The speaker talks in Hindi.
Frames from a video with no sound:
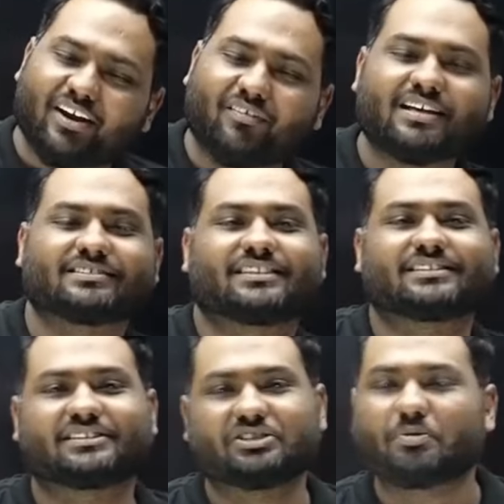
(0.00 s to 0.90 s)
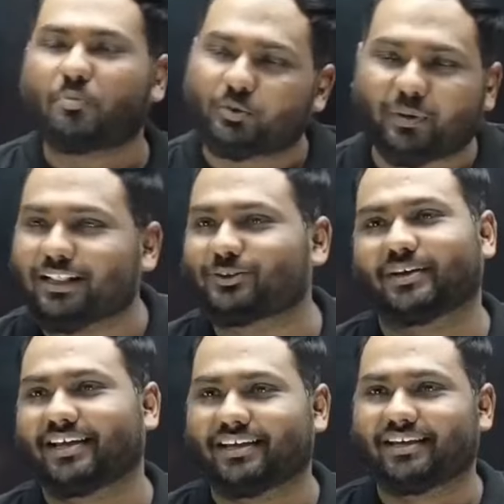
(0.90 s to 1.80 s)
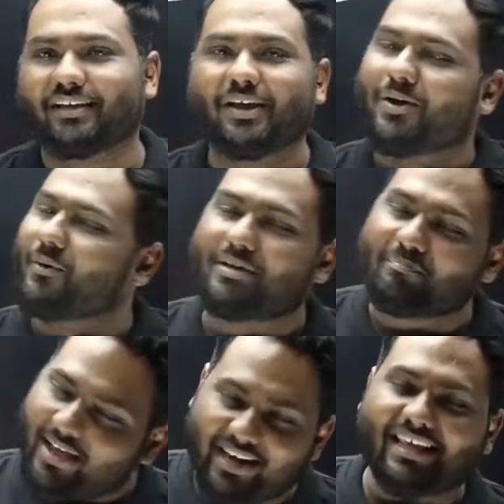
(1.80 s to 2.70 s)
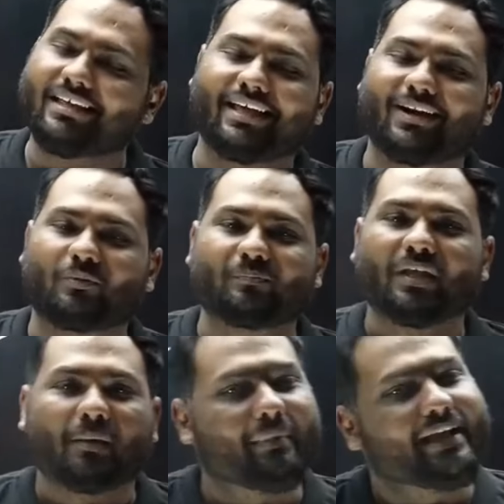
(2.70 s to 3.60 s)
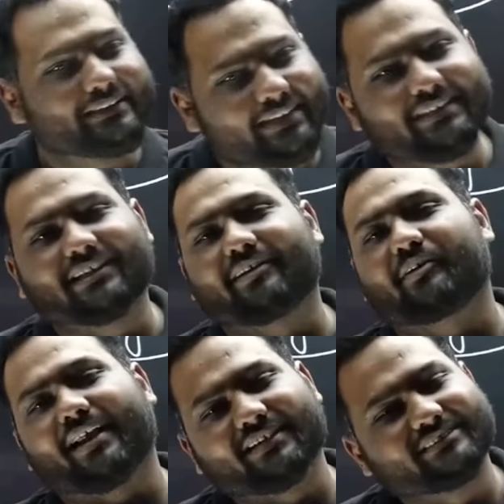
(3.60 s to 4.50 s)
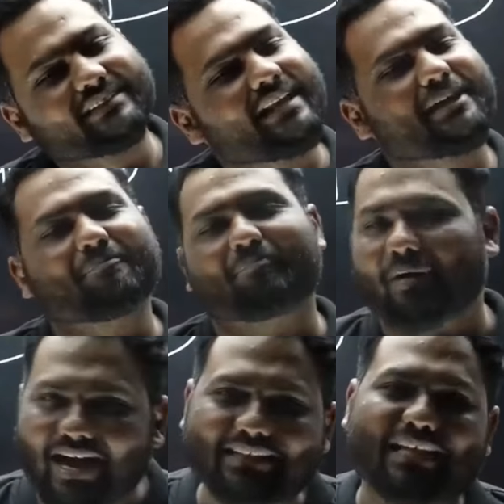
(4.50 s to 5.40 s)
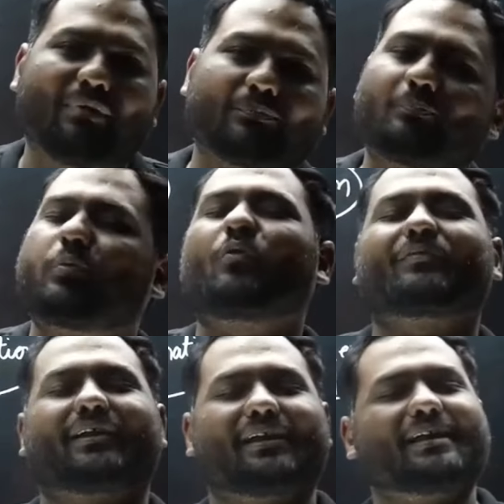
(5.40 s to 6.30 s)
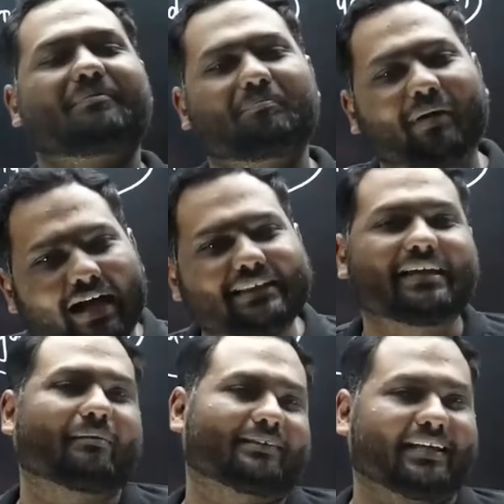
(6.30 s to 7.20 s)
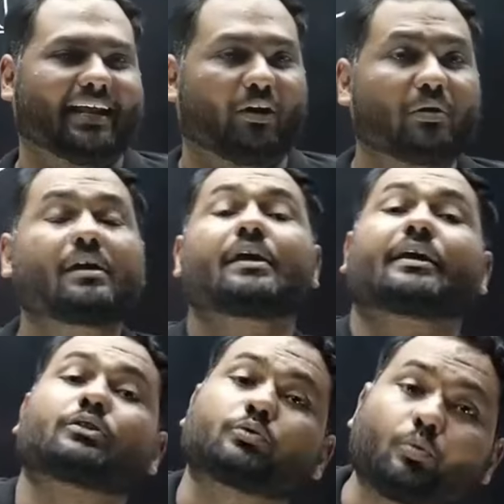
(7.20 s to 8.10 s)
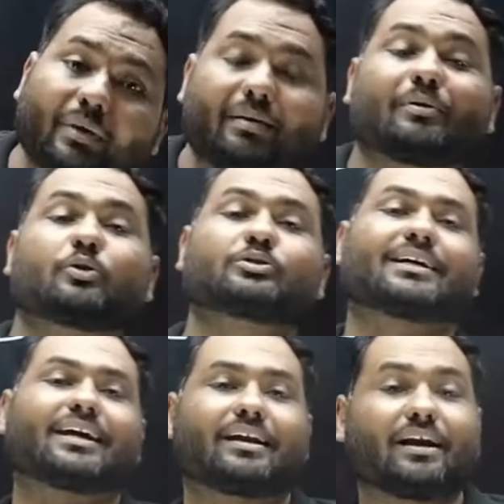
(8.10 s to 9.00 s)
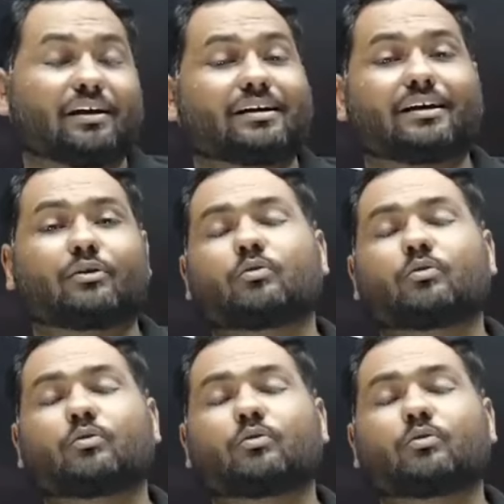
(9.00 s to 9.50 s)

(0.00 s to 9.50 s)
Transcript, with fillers: एडवांस जैसी चीज भी बहुत फालतू लगेगी और ये मैं नहीं कह रहा हूँ मैं इतने सारे रैंक्स देने के बाद ये बात प्रूफ करने के बाद ये बात कहता हूँ कि तुम्हें भरोसा करना ना करो